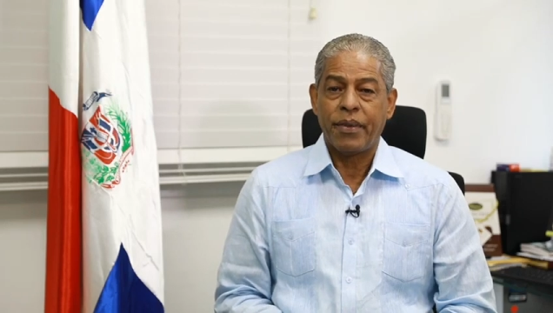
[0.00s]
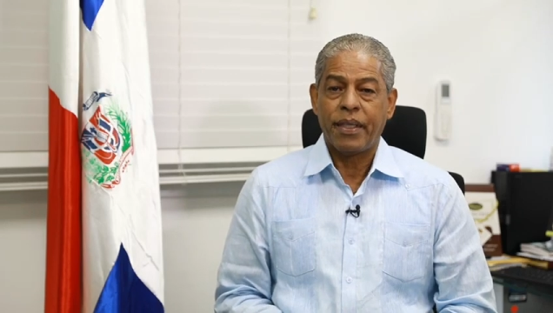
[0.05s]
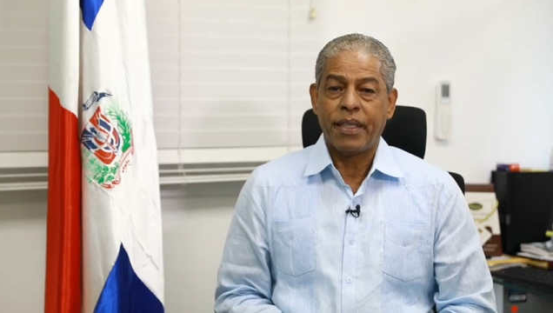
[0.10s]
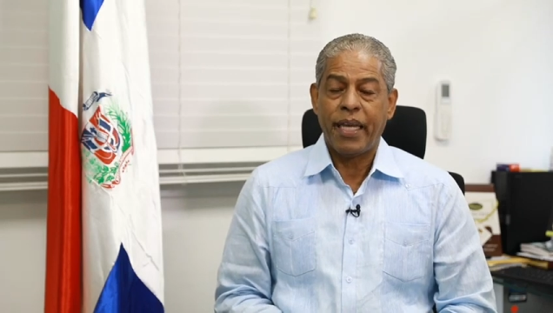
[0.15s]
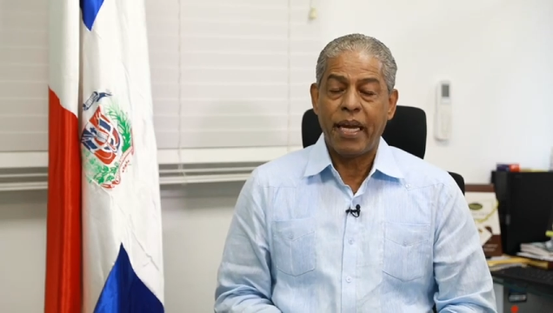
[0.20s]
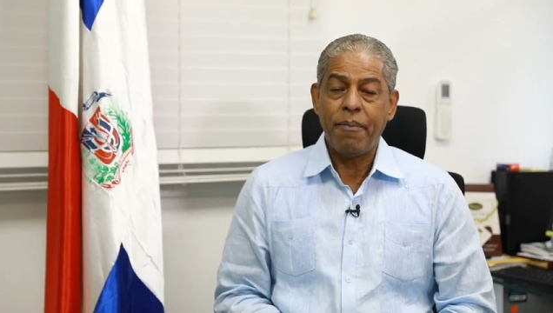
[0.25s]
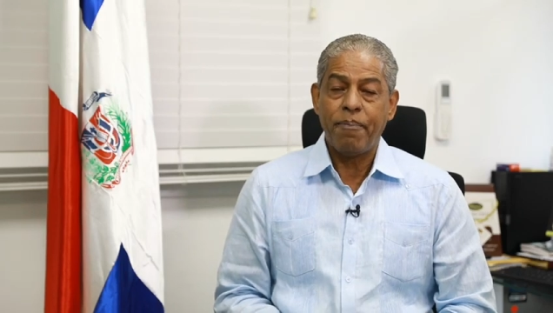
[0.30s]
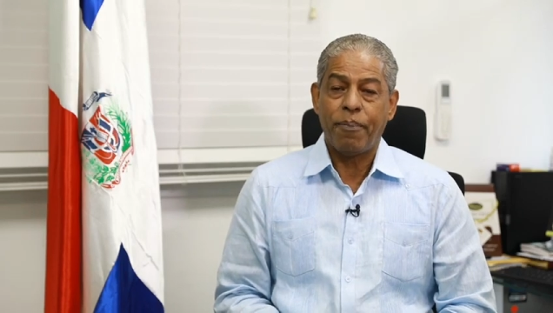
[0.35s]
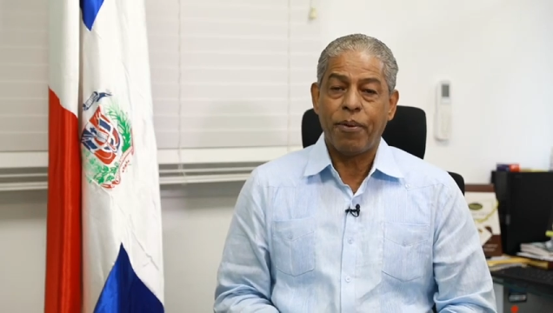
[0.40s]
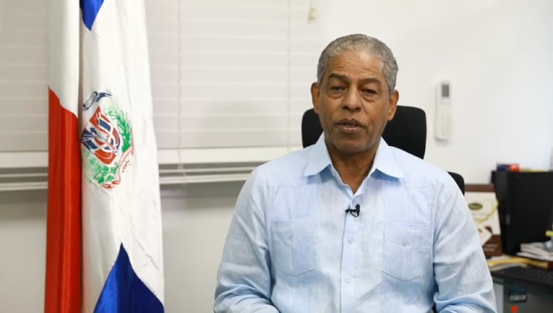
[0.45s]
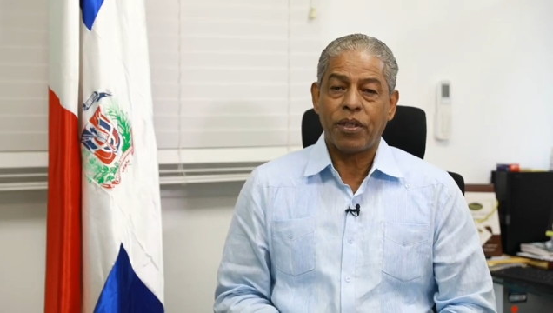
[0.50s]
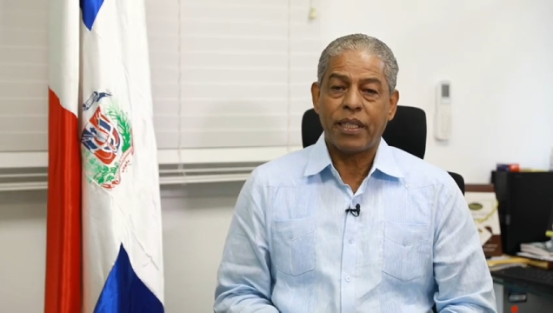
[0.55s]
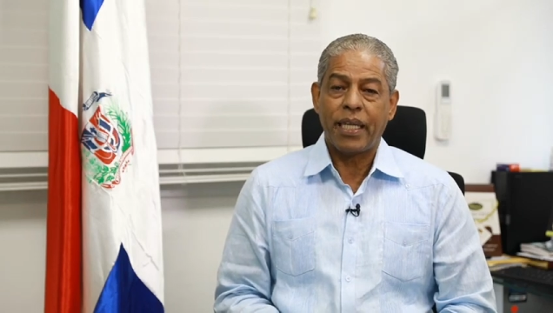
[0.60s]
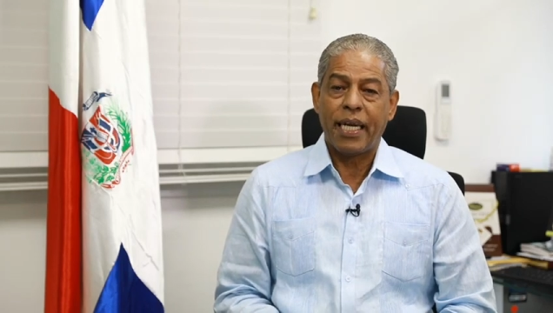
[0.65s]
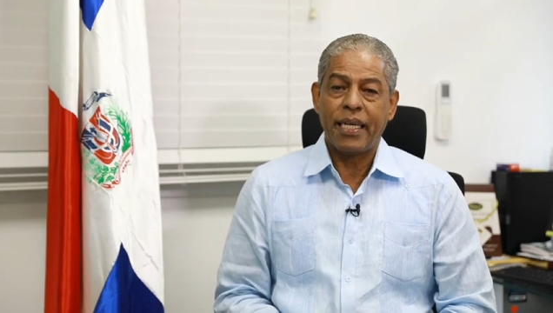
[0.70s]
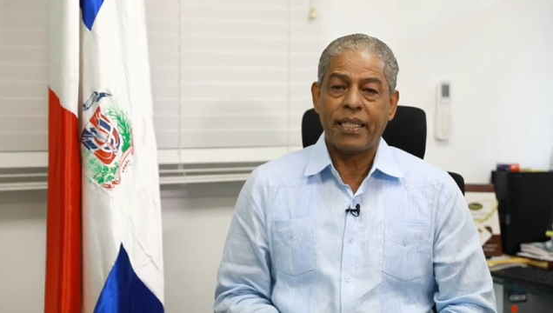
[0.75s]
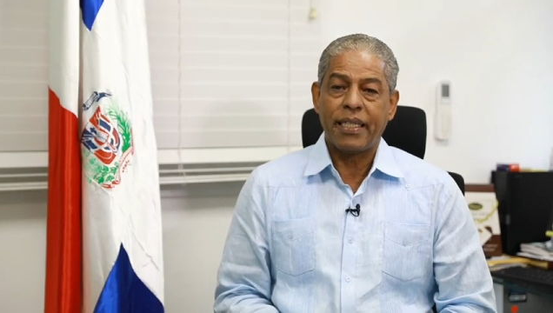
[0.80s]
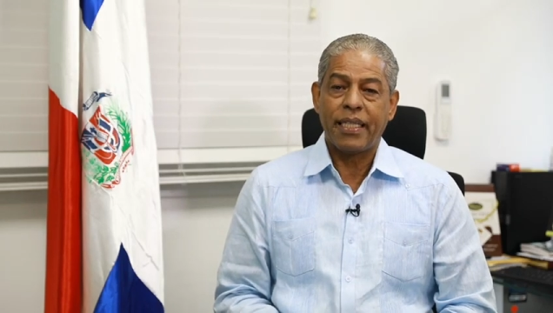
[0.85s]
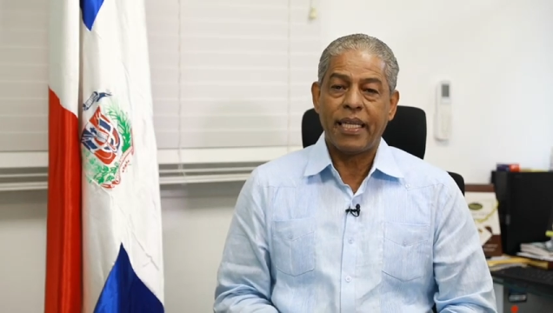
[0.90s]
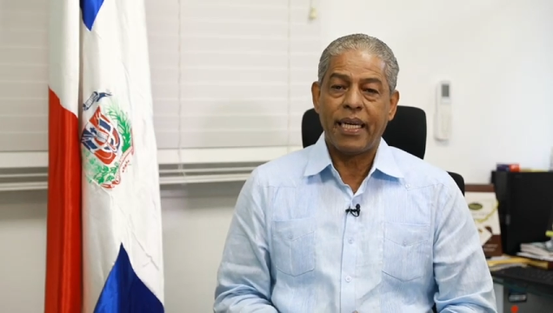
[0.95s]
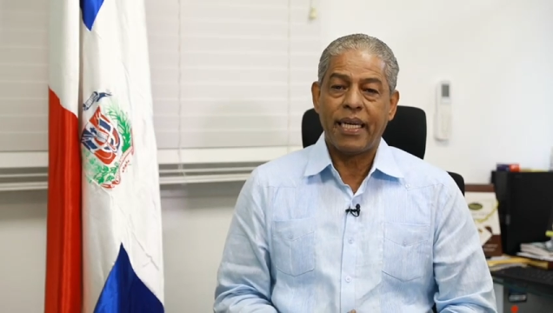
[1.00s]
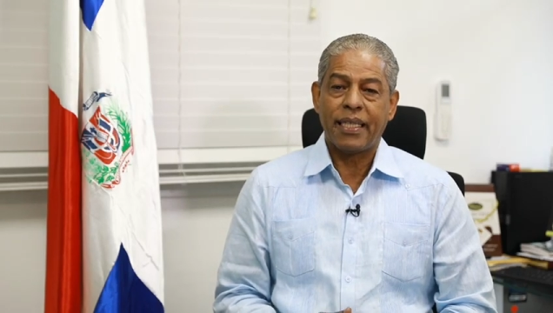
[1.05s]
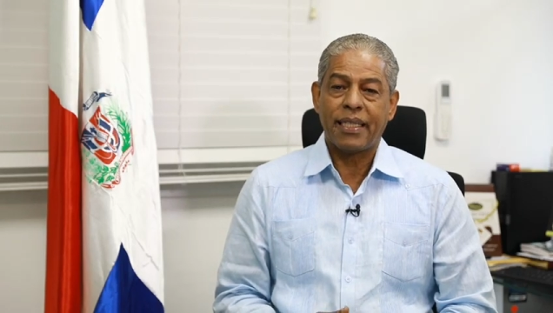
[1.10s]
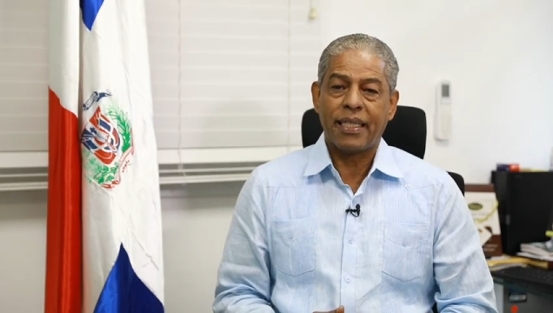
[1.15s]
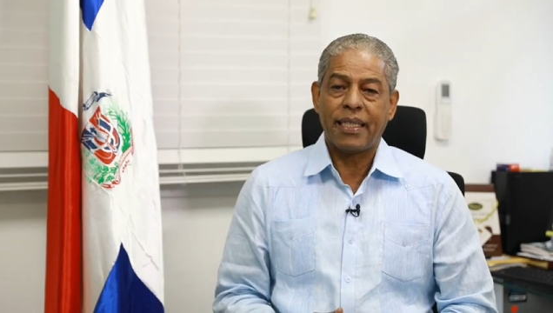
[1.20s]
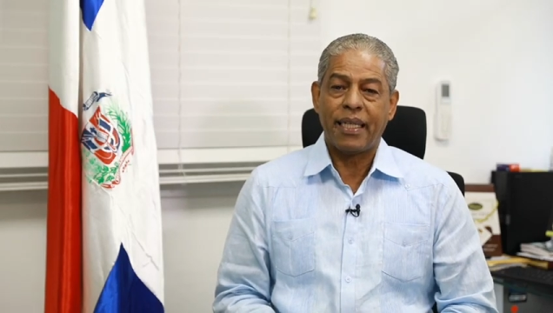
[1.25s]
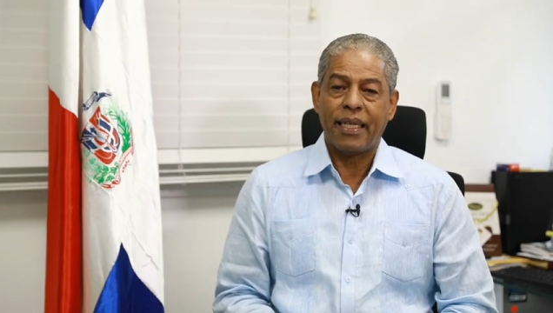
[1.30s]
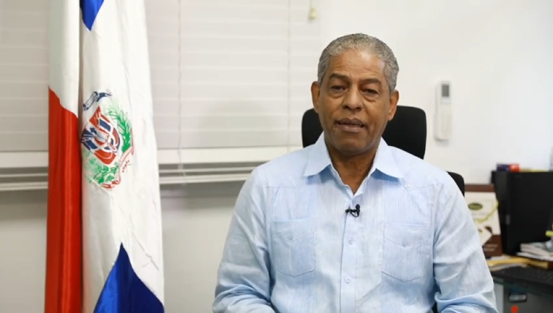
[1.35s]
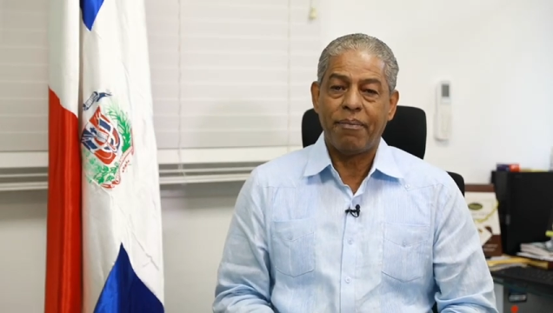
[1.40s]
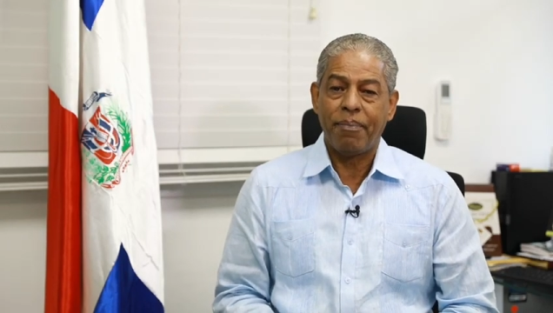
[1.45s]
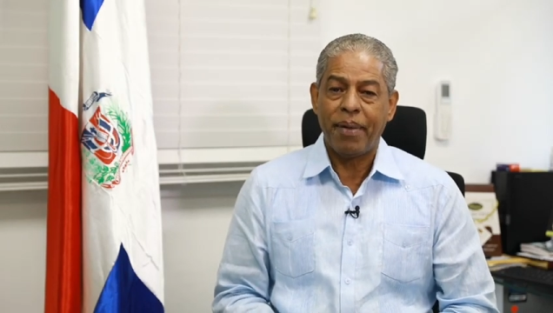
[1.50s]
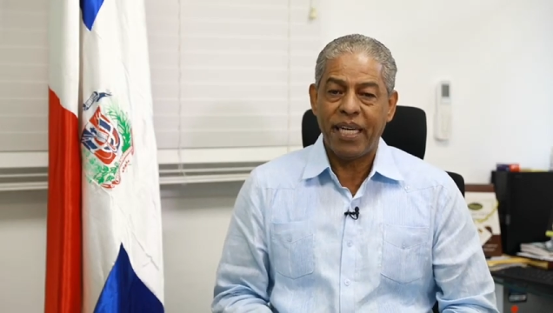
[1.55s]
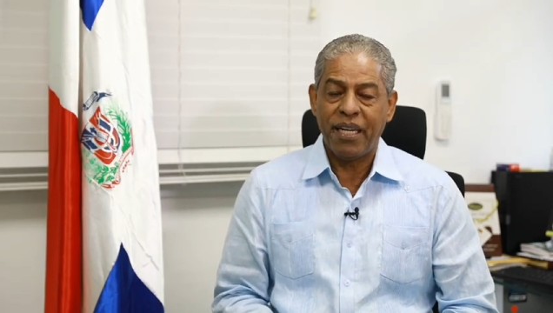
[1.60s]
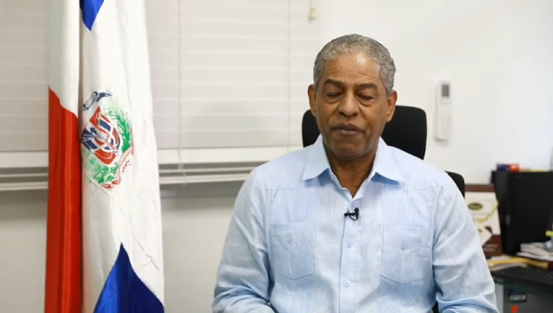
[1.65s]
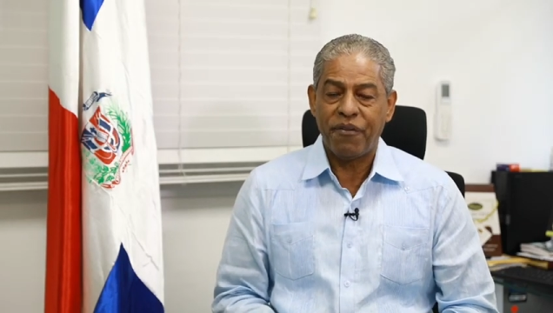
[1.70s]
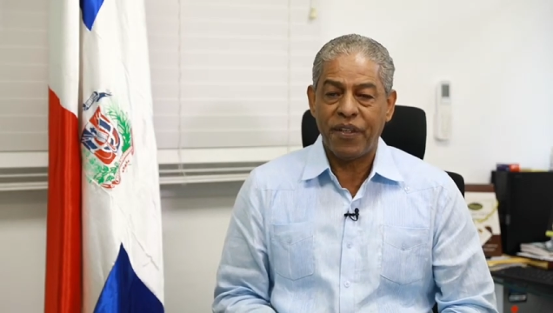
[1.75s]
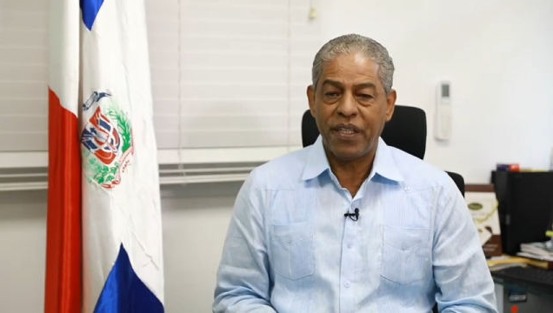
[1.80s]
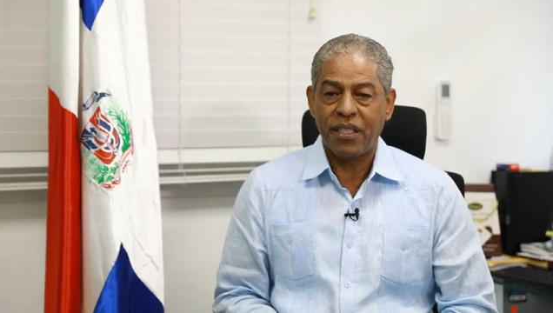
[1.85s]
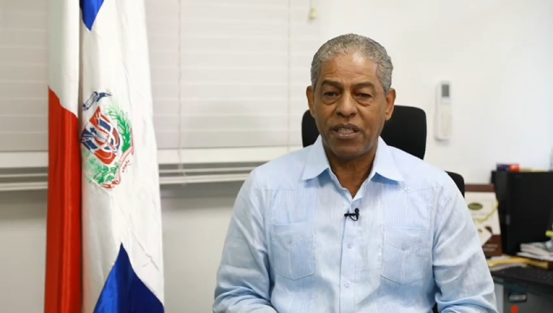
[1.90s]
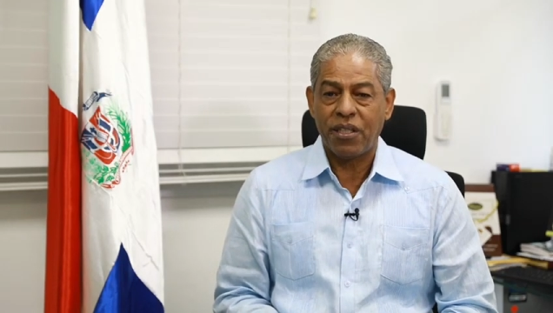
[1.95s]
de importancias en
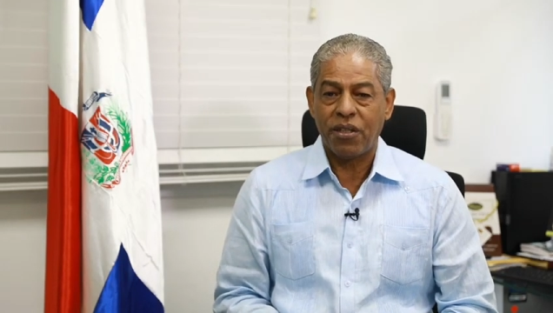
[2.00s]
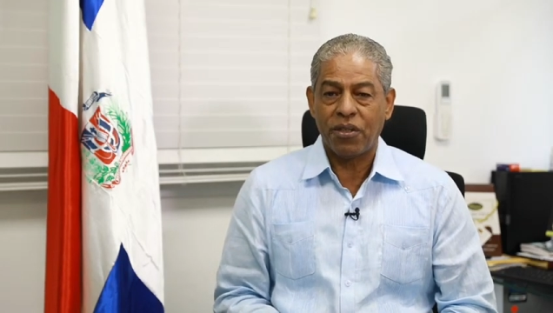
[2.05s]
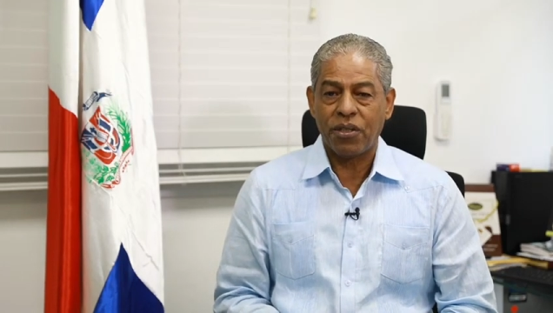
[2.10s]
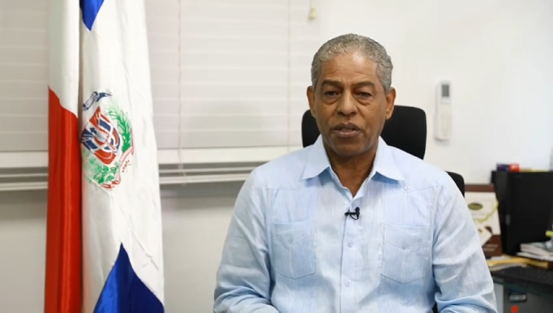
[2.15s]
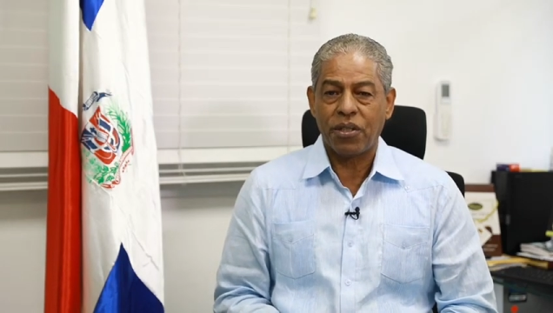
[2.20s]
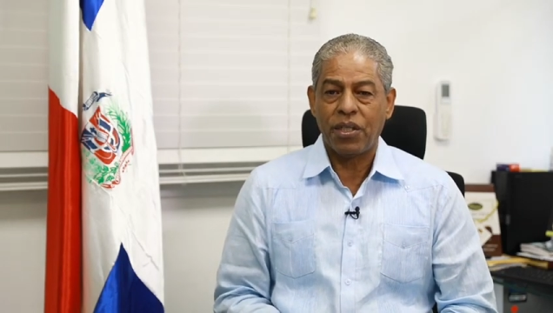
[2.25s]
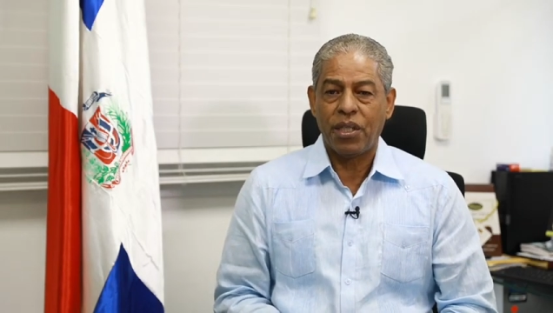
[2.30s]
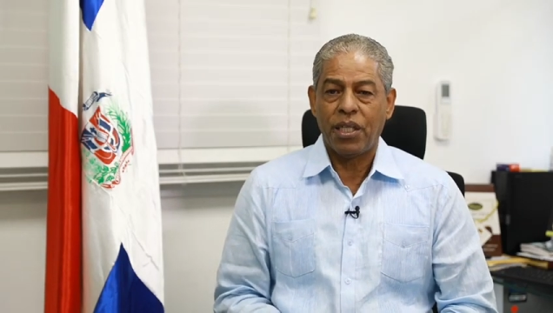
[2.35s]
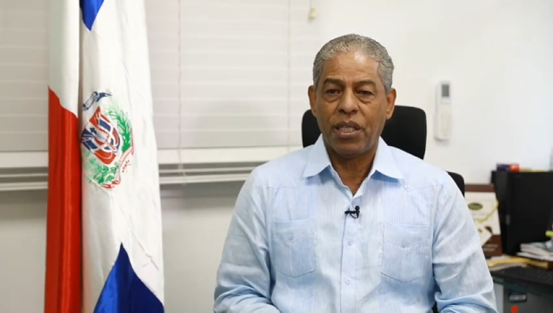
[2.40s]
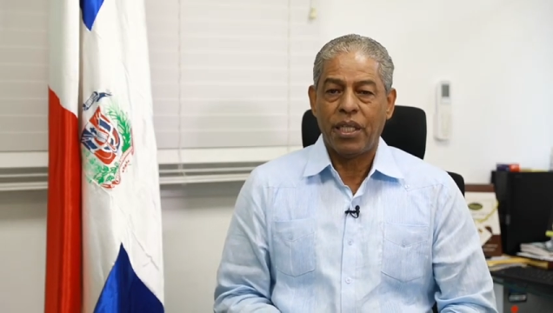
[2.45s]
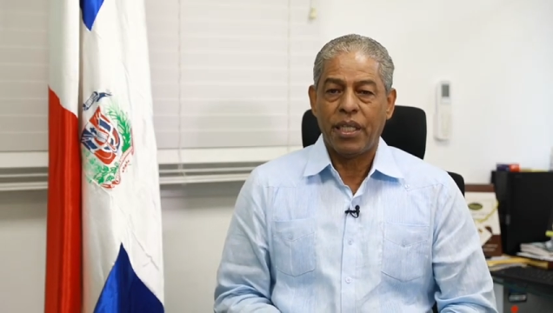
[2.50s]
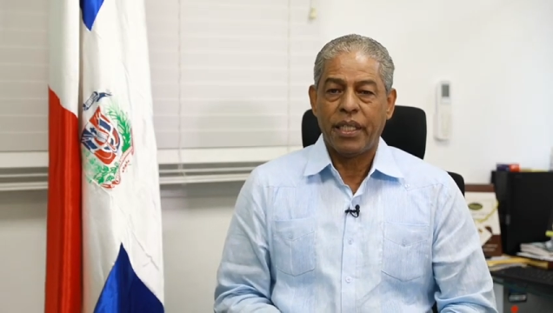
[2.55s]
beneficios